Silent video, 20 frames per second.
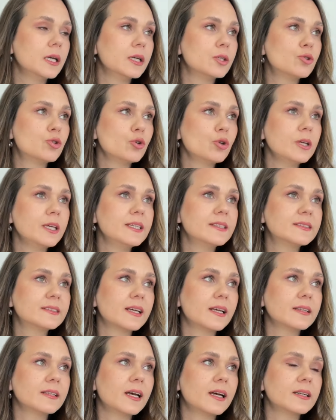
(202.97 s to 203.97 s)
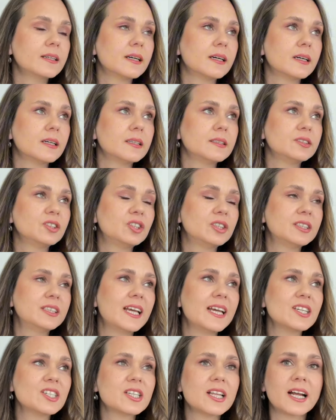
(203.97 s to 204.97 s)
Şu insanlar e,
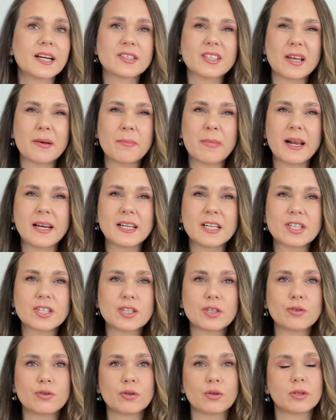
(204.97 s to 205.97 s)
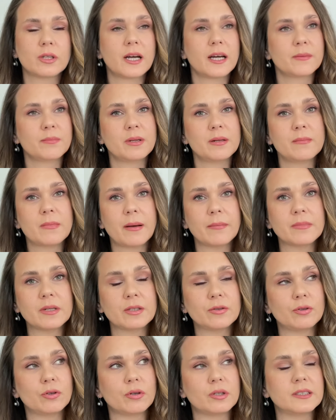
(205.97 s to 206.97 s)
gençler tembelleşti diyorlar bilmem
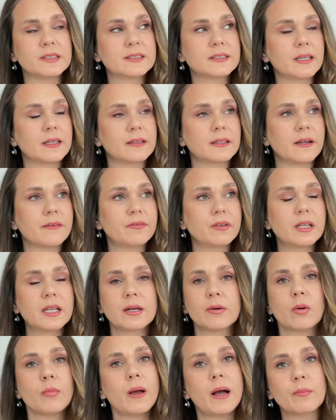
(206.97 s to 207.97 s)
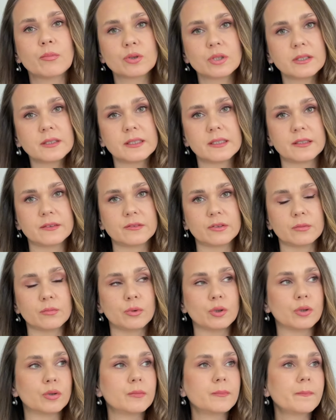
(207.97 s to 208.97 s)
ne diyor insanlar falan ama ben buna da
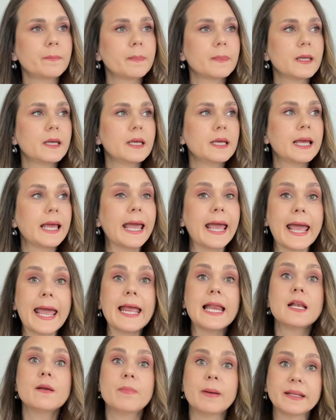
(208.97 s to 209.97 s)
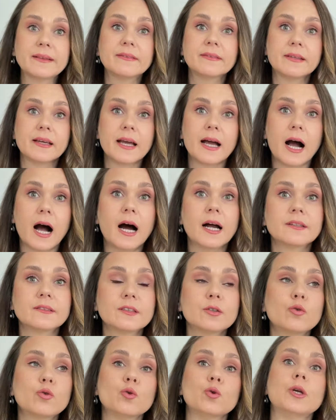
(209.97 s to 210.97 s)
katılmıyorum. Elbette
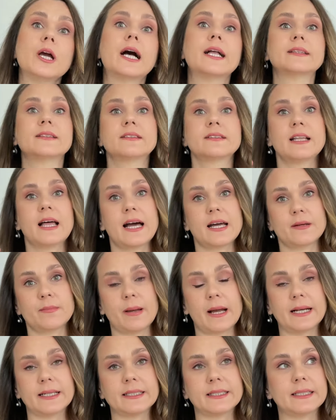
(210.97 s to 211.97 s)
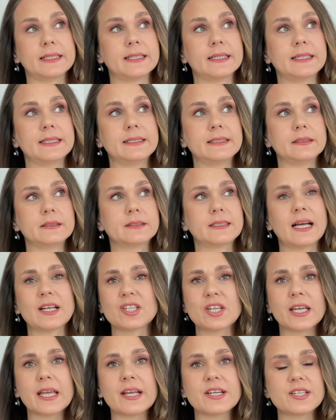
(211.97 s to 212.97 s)
artık uyandılar belki.
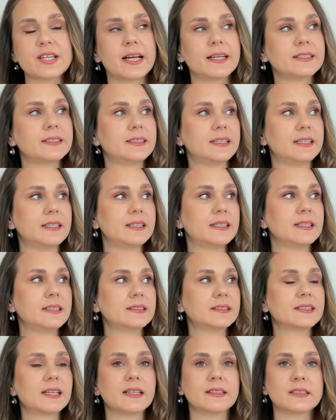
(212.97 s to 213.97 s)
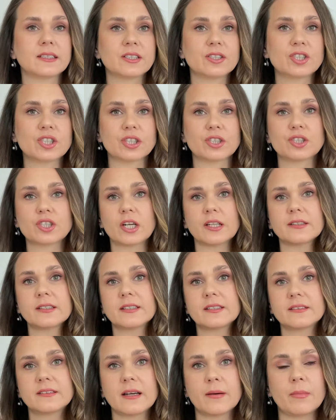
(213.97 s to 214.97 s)
Sadece gençler de değil, insanların,
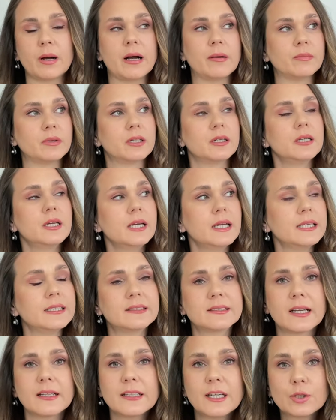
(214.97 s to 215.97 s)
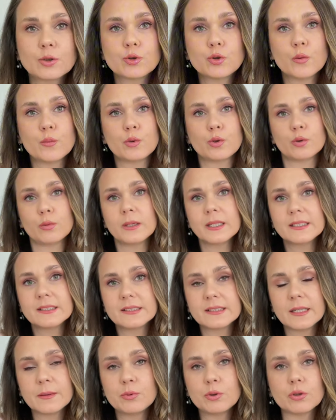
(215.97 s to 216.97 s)
çalışanların tamamı. İnsanlar sömürülmek
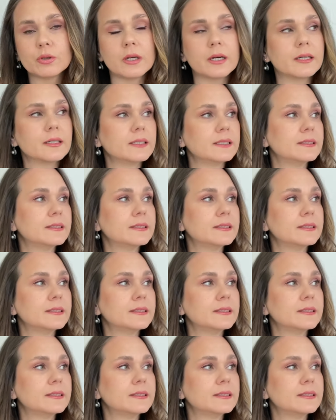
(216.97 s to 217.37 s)
istemiyorlar.